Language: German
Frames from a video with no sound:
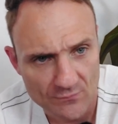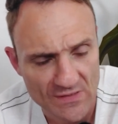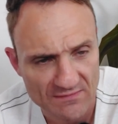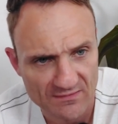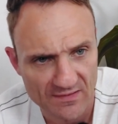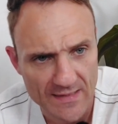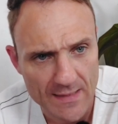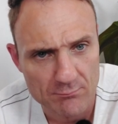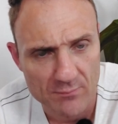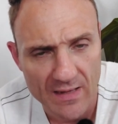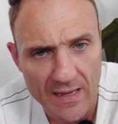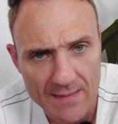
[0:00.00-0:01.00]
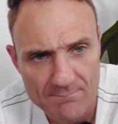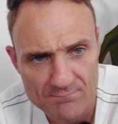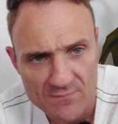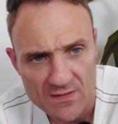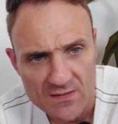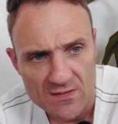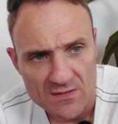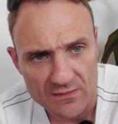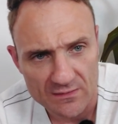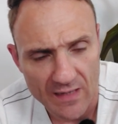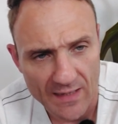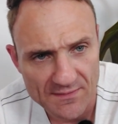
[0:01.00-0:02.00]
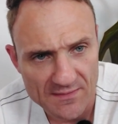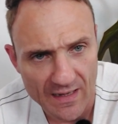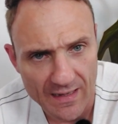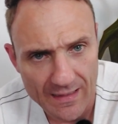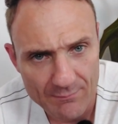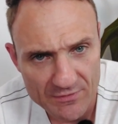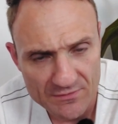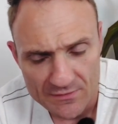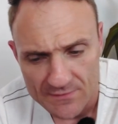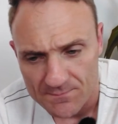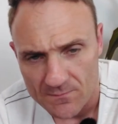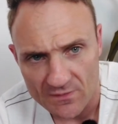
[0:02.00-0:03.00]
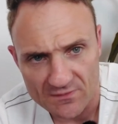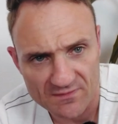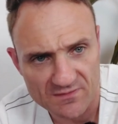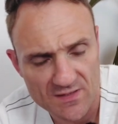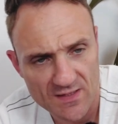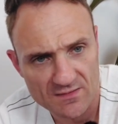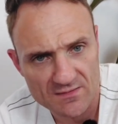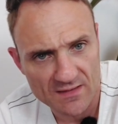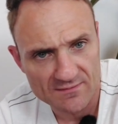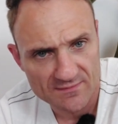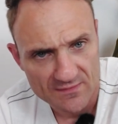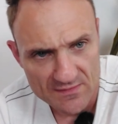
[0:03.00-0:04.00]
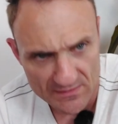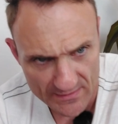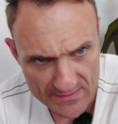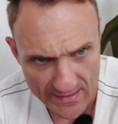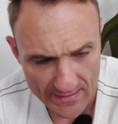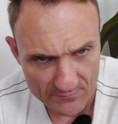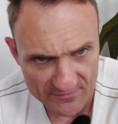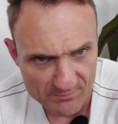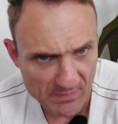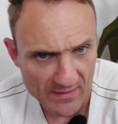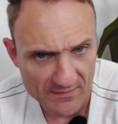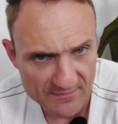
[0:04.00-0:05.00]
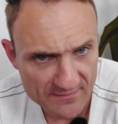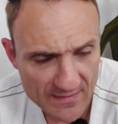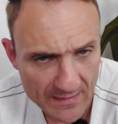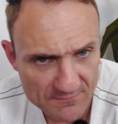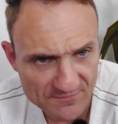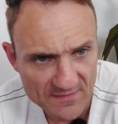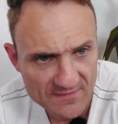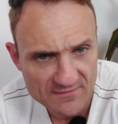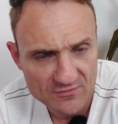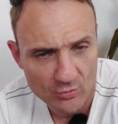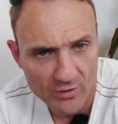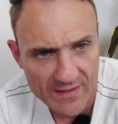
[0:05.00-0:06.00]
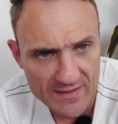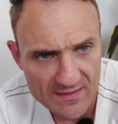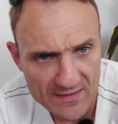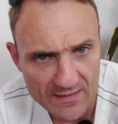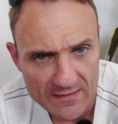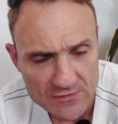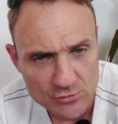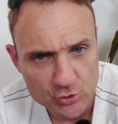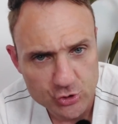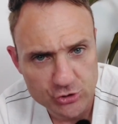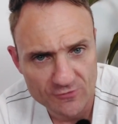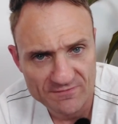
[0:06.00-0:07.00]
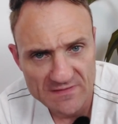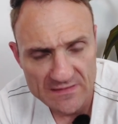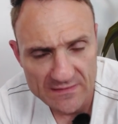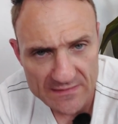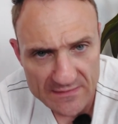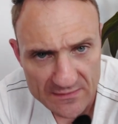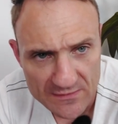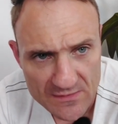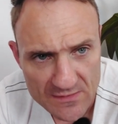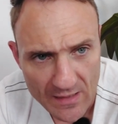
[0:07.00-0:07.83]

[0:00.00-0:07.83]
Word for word: das Kleben bleiben äh, an den Armen des Gegners in einem Sparringskampf ist doch eher schwierig.